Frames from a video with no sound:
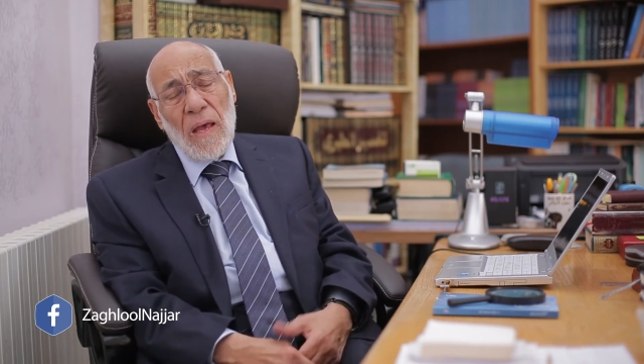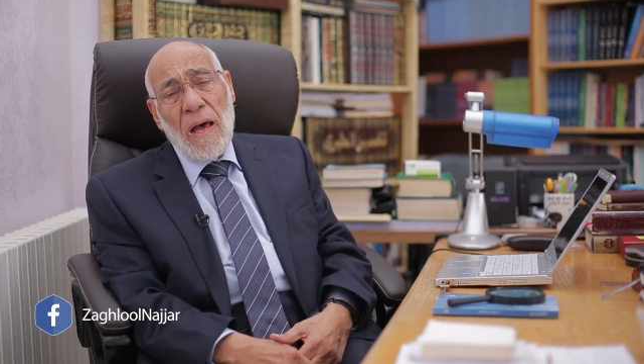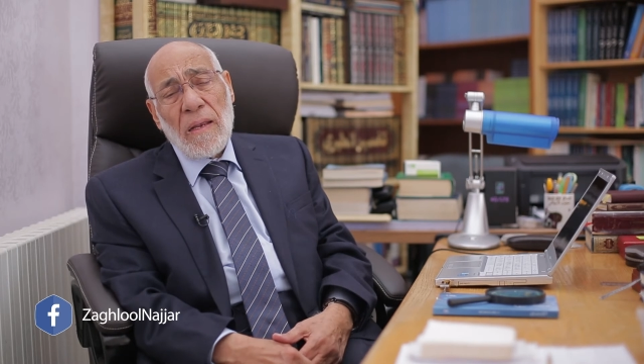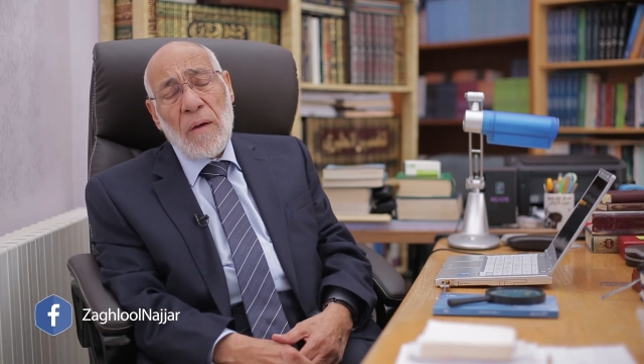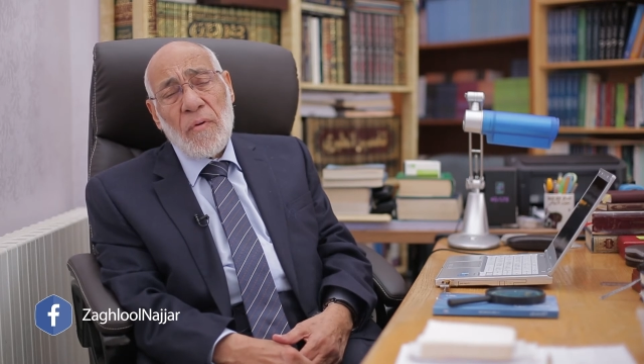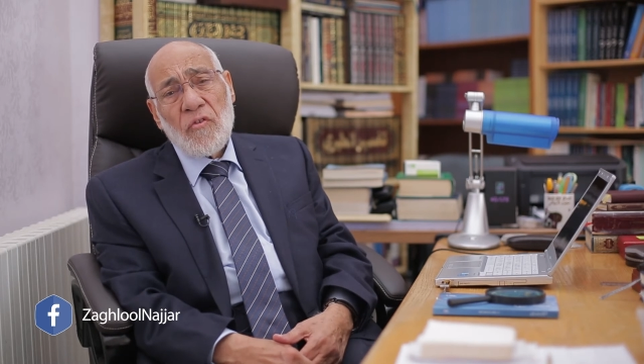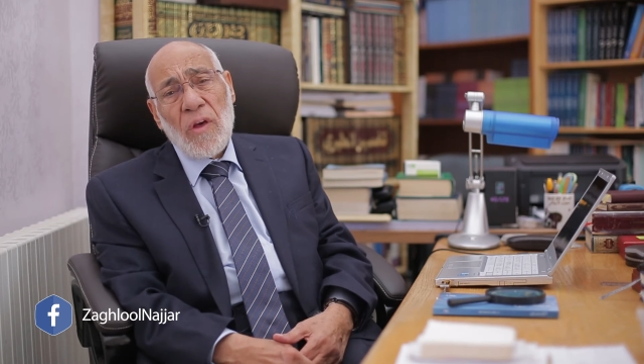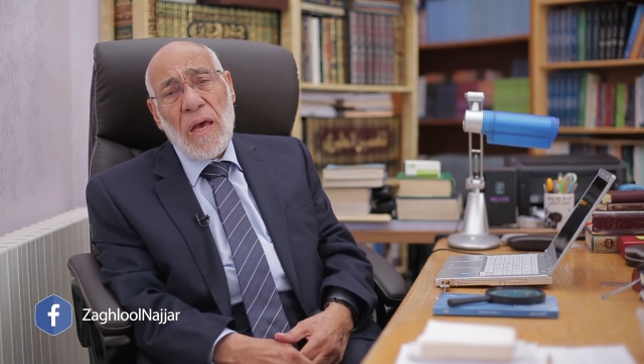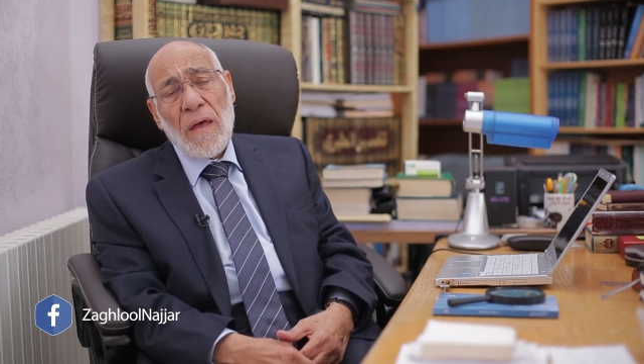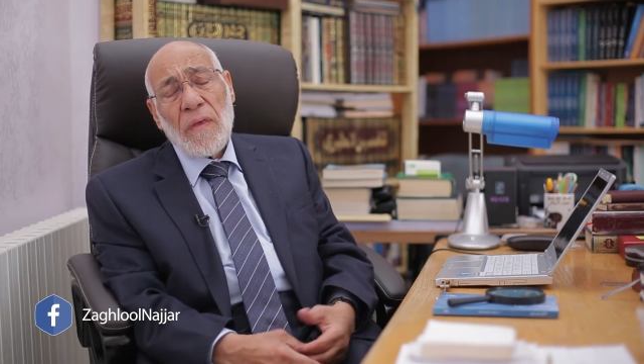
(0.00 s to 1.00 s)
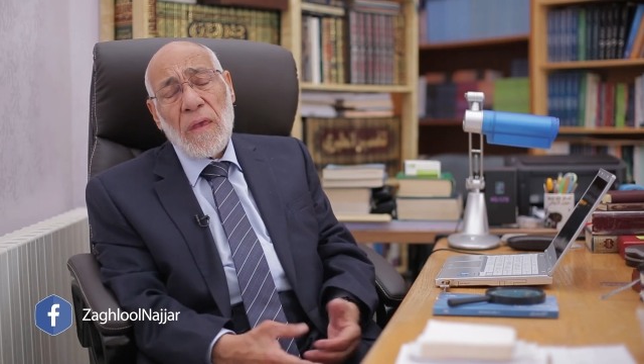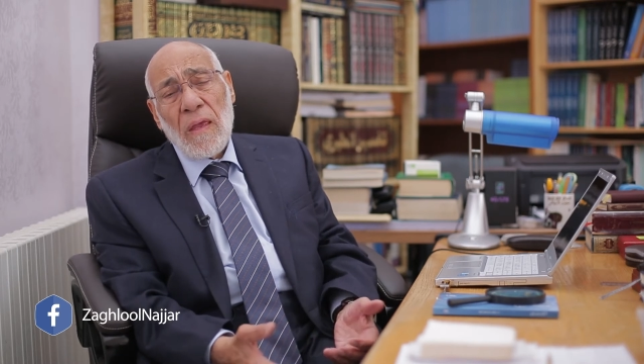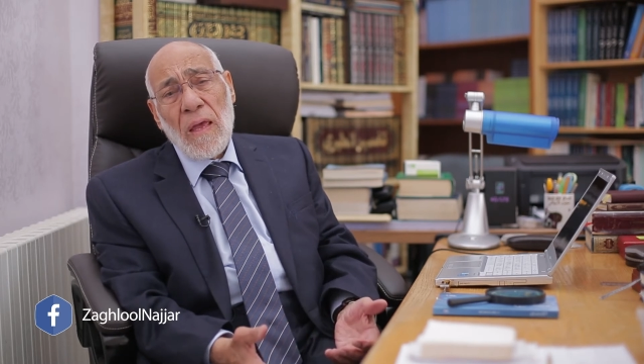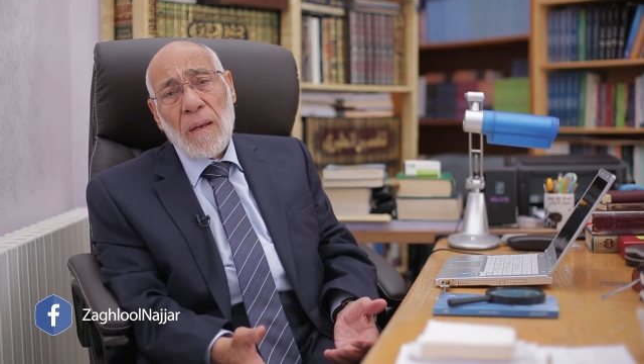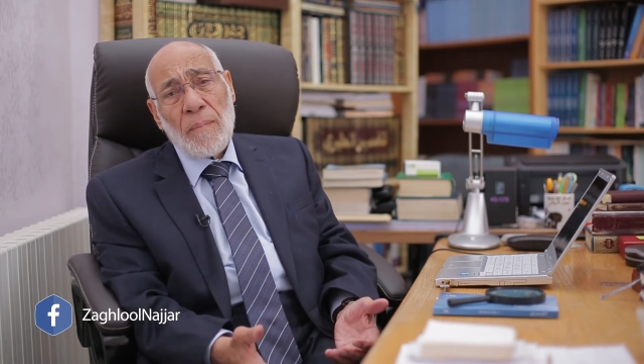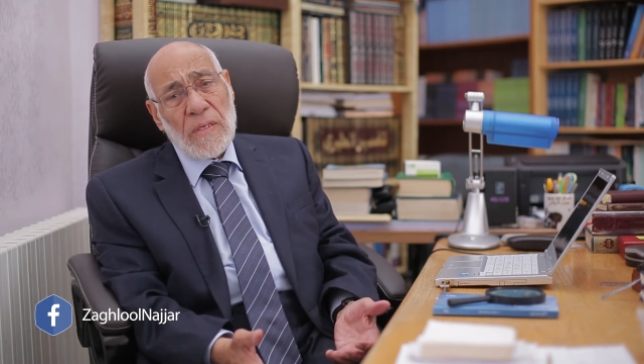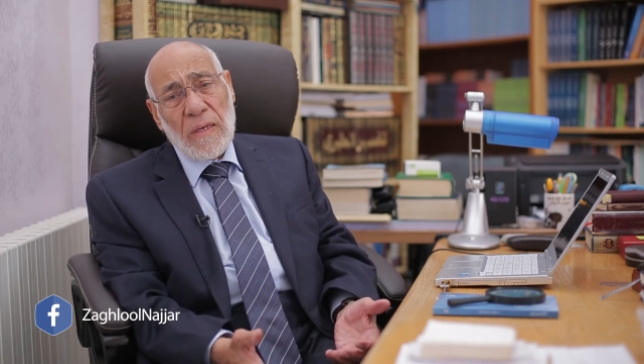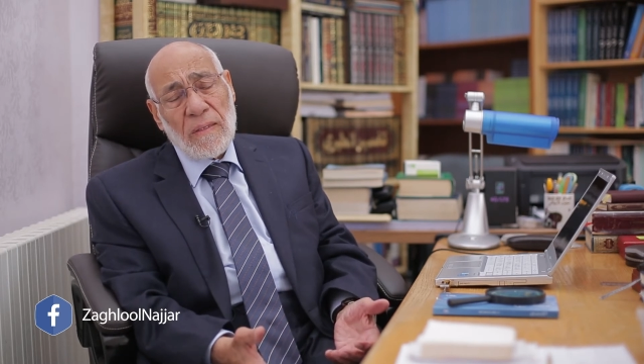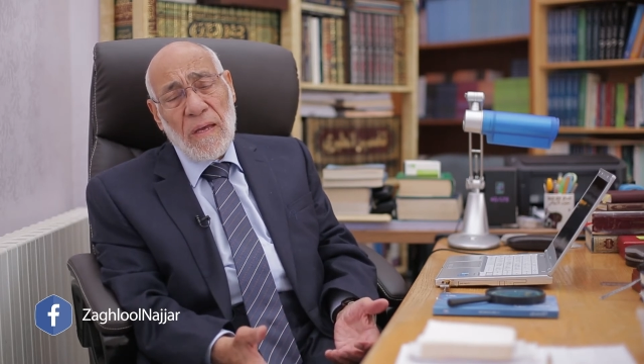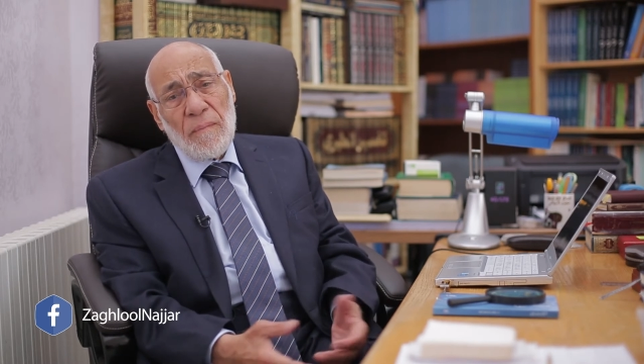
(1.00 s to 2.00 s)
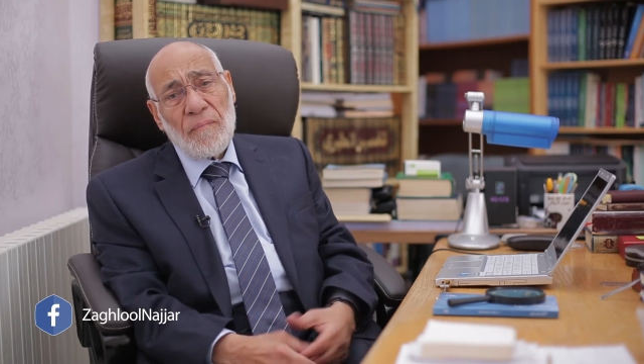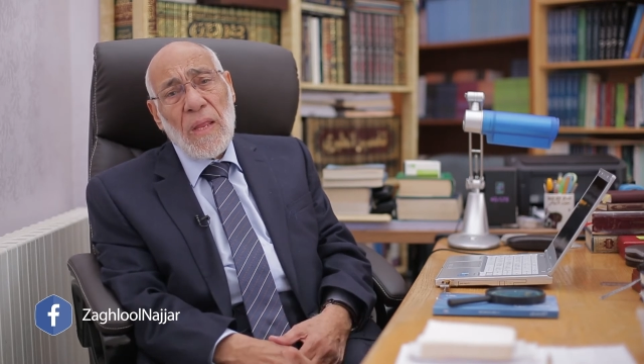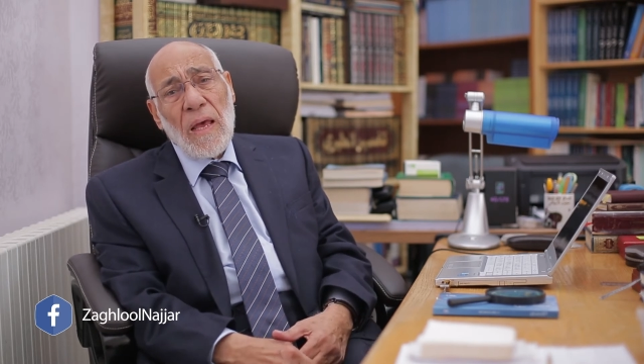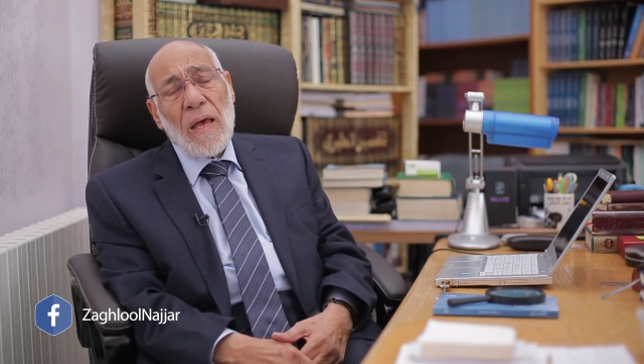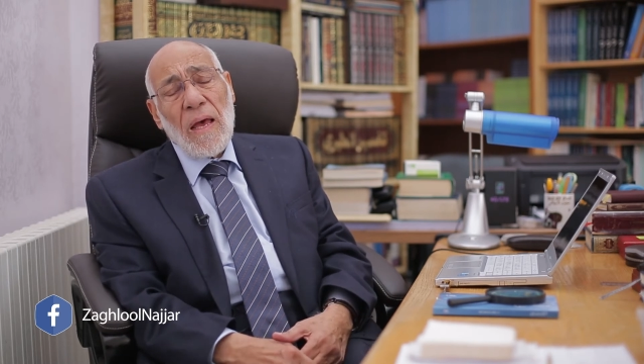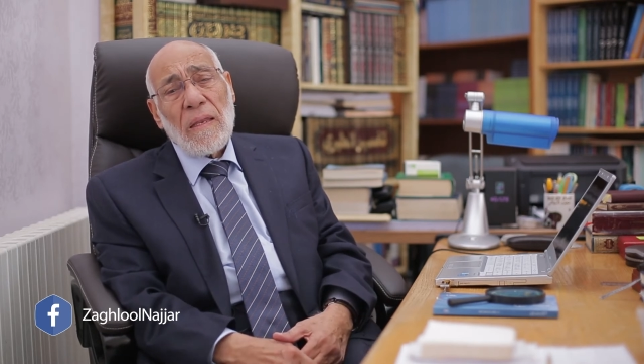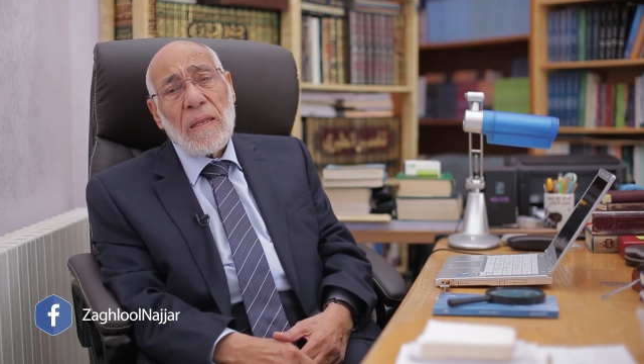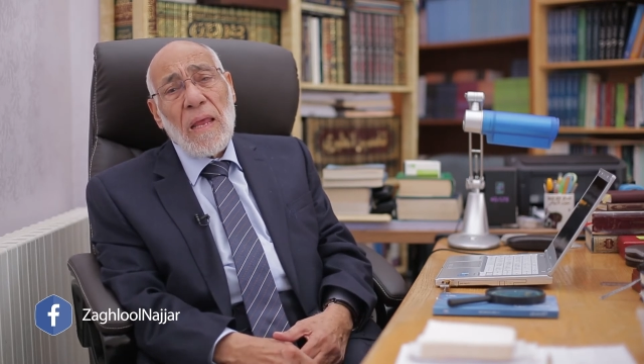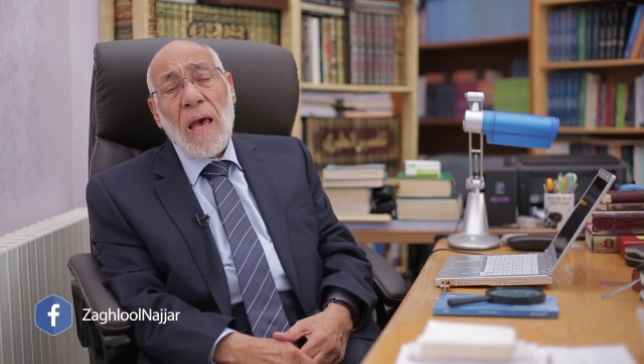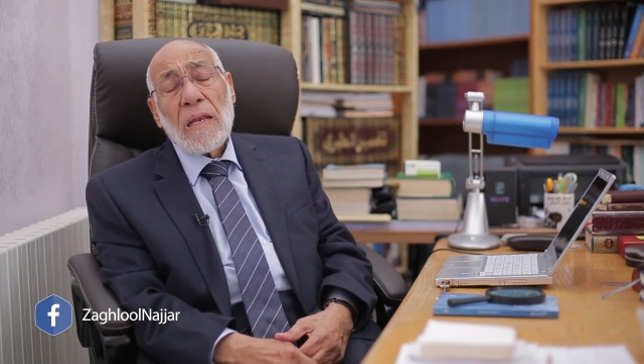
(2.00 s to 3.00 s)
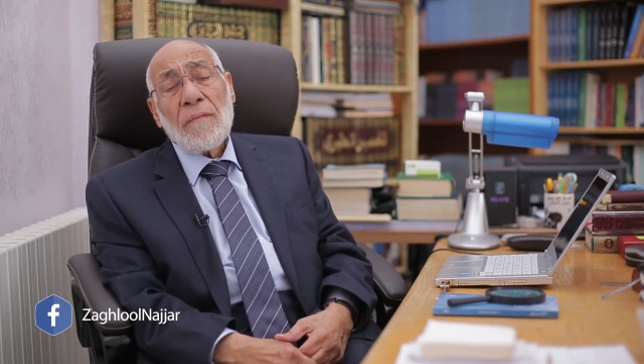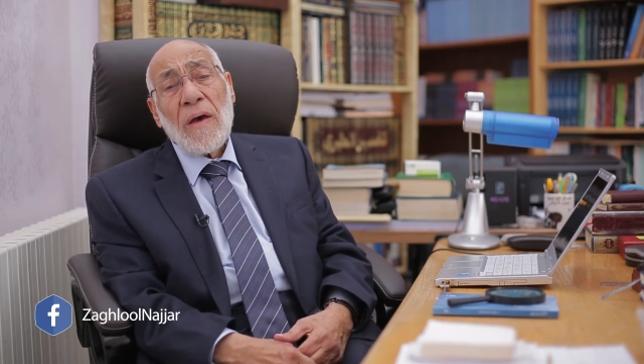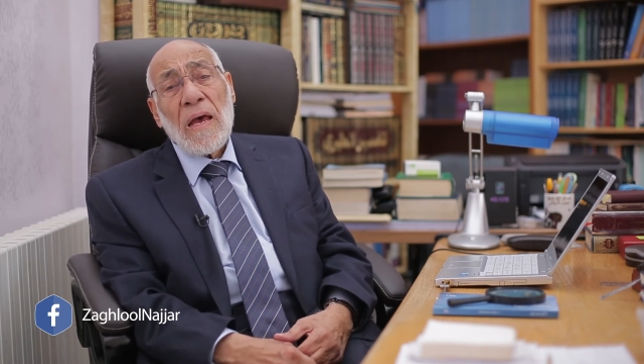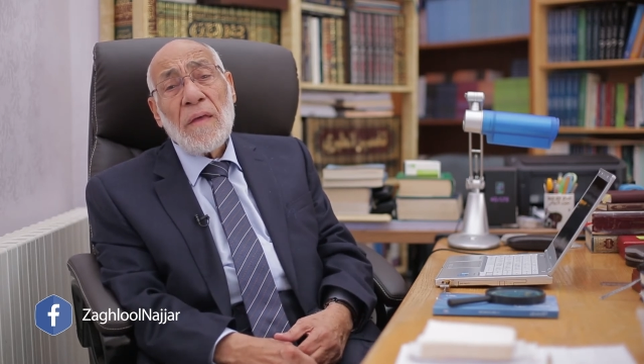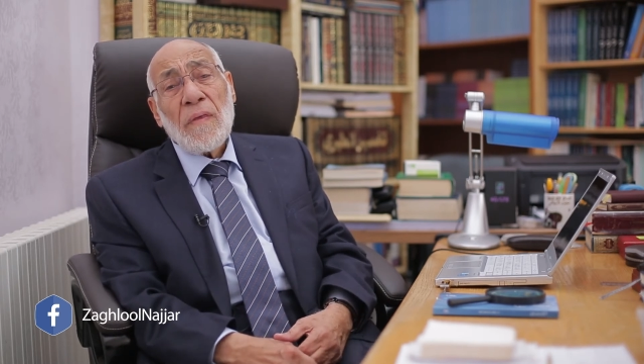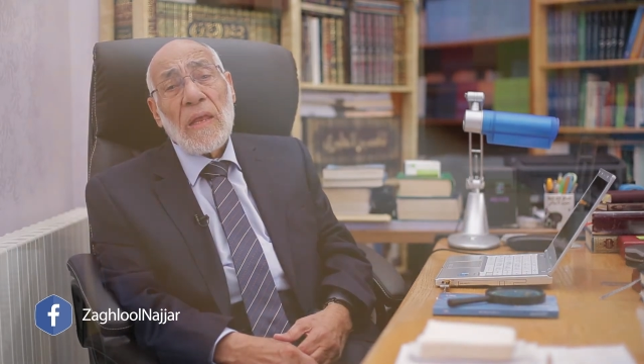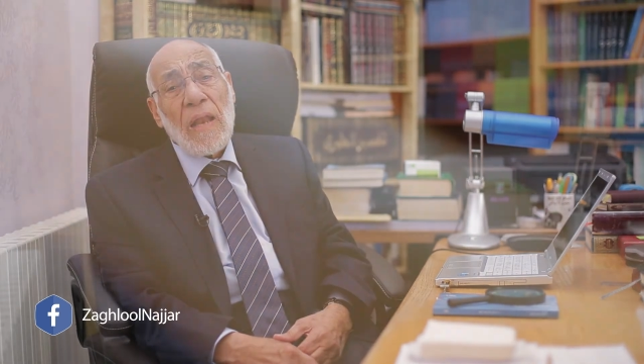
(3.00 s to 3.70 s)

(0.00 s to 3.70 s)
على وجه هذه البسيطة أن يعرف هذه